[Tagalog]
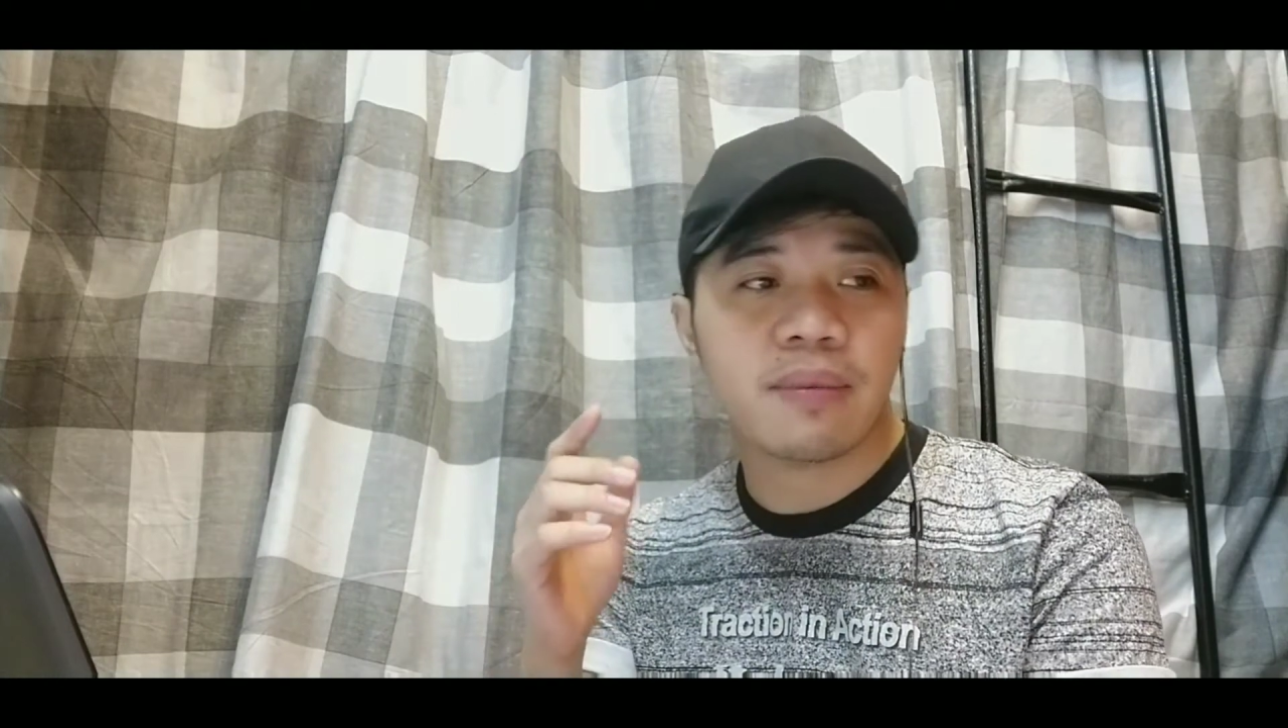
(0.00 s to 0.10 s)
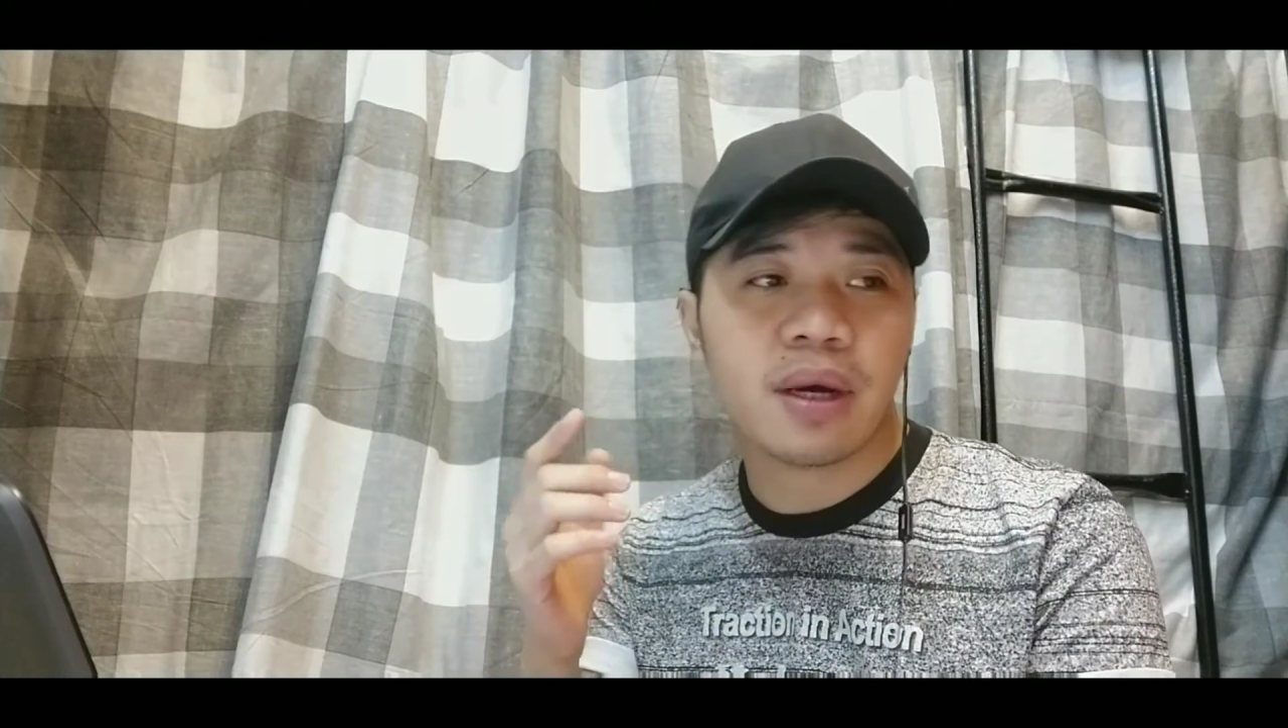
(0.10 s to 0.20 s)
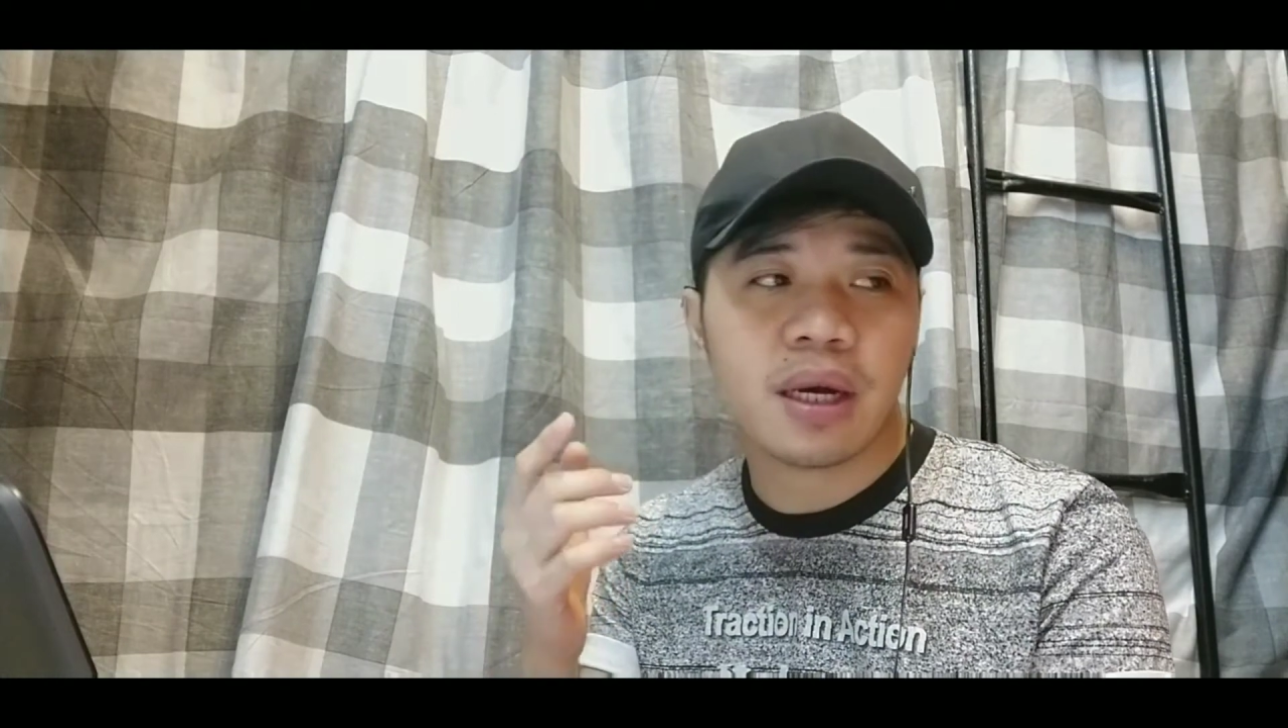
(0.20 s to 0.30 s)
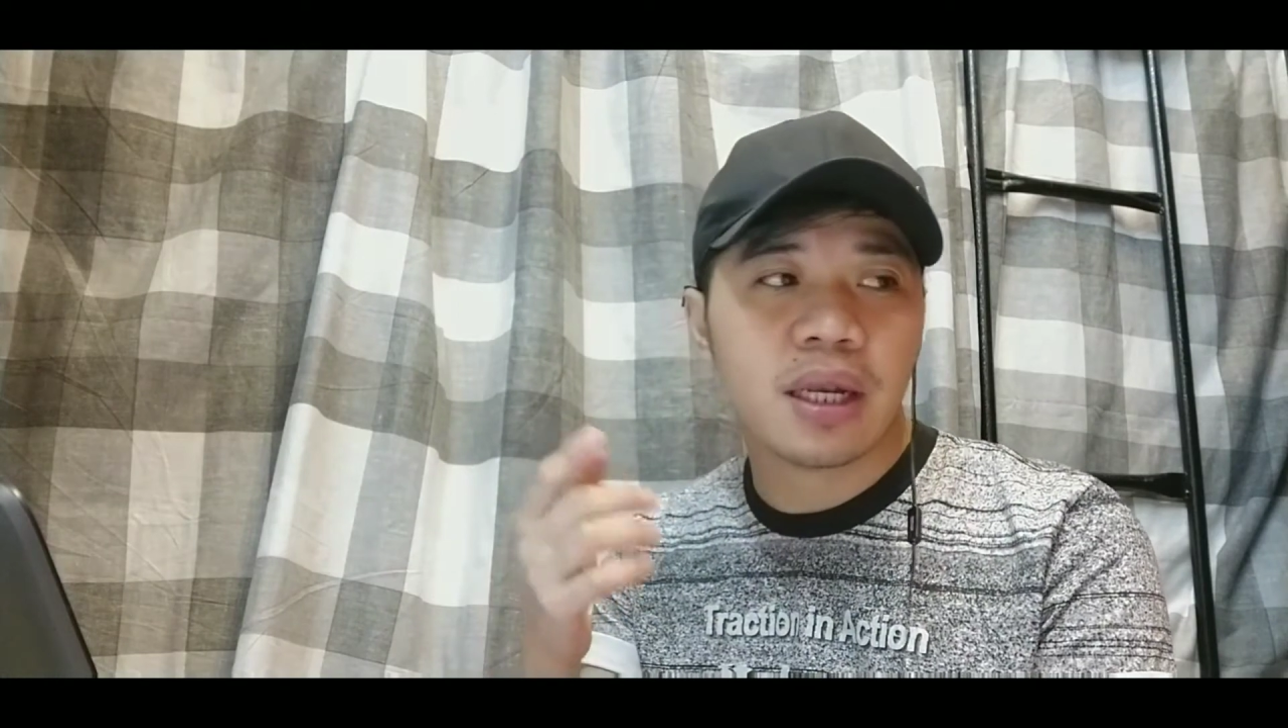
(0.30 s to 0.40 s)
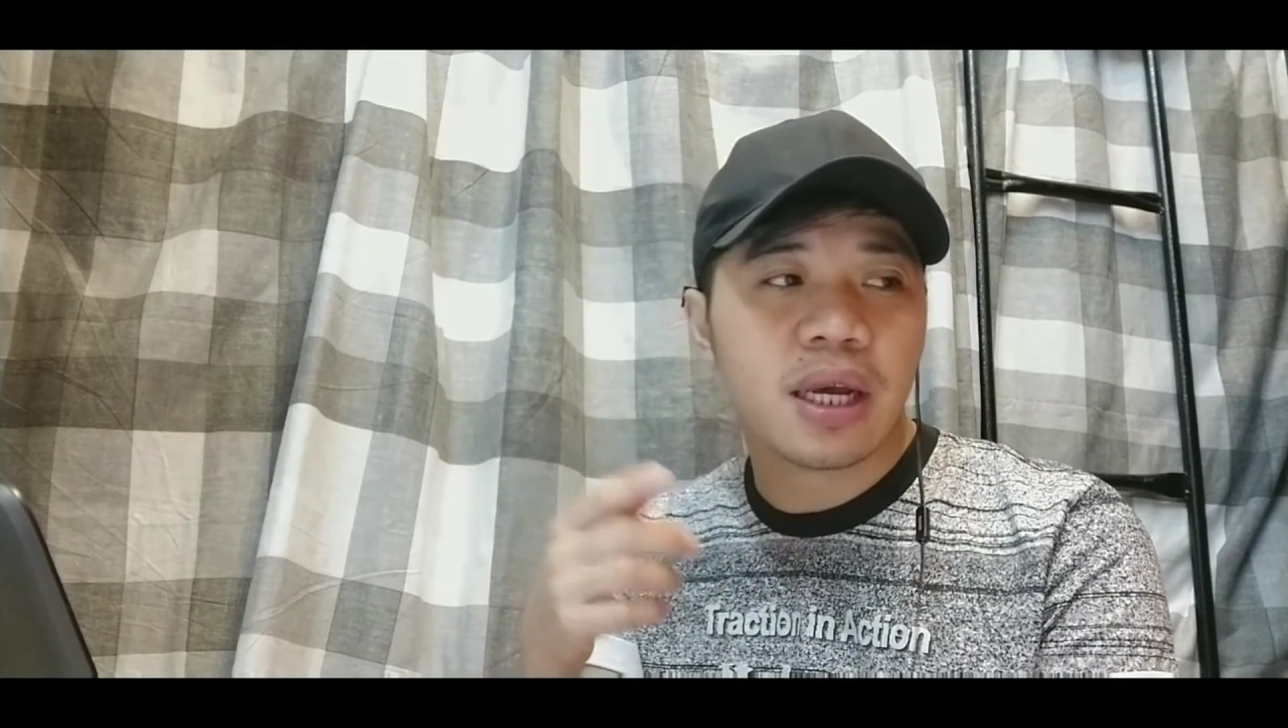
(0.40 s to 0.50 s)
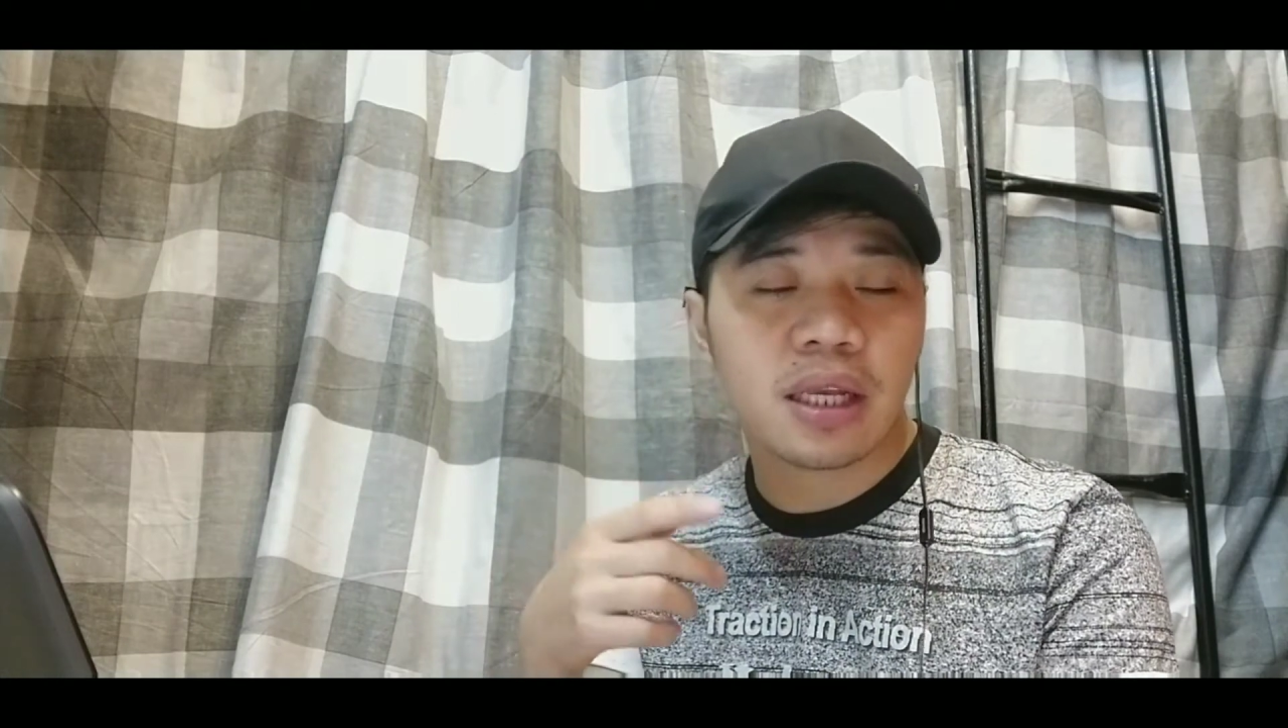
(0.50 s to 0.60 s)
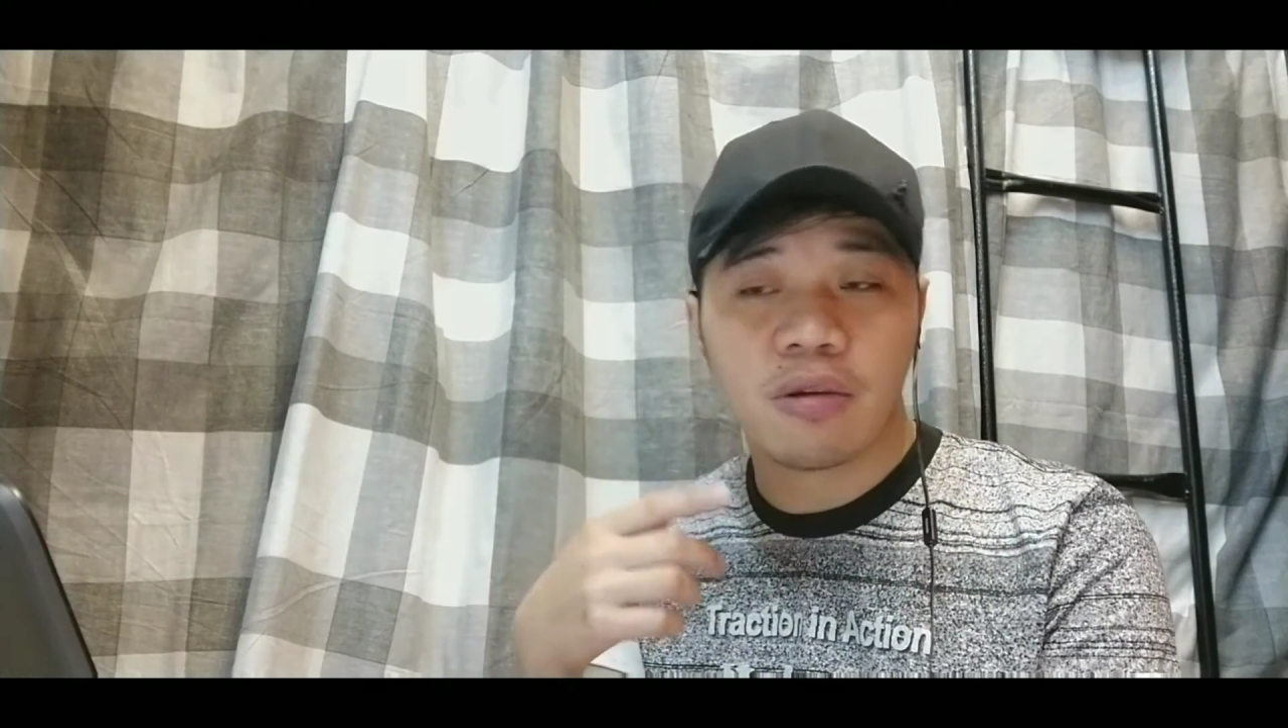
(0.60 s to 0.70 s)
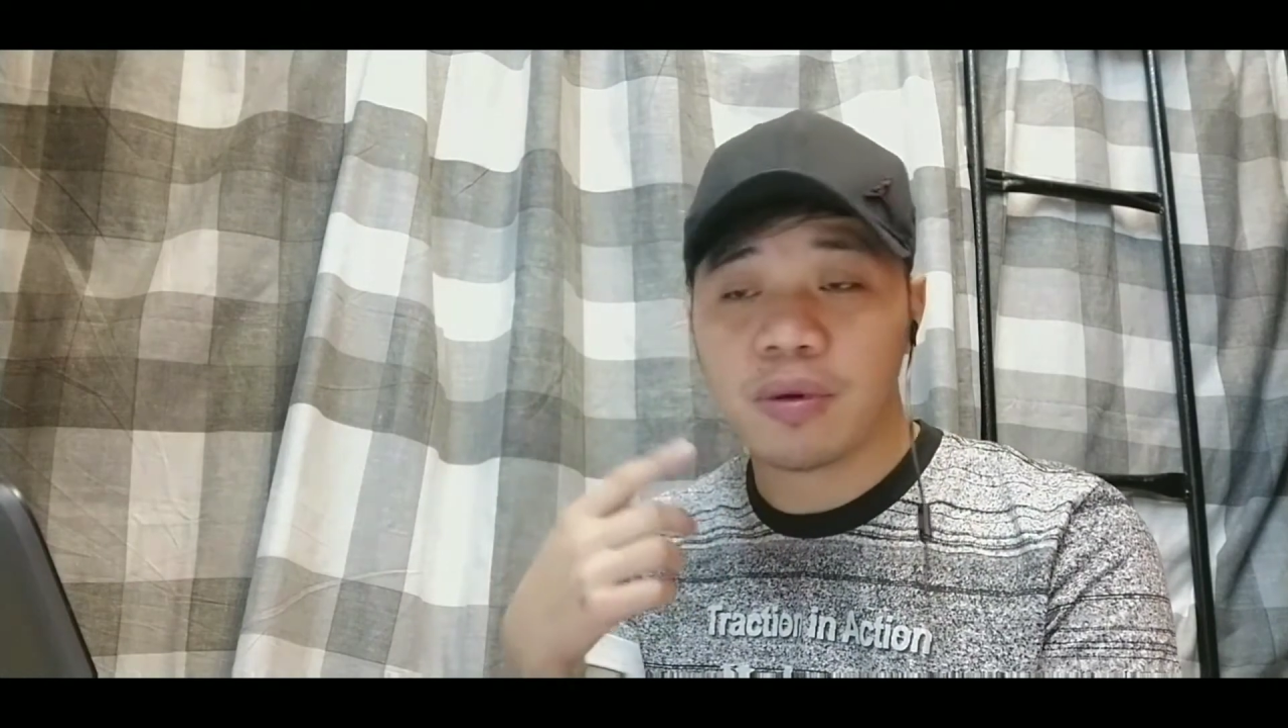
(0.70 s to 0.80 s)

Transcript: mga lagi kong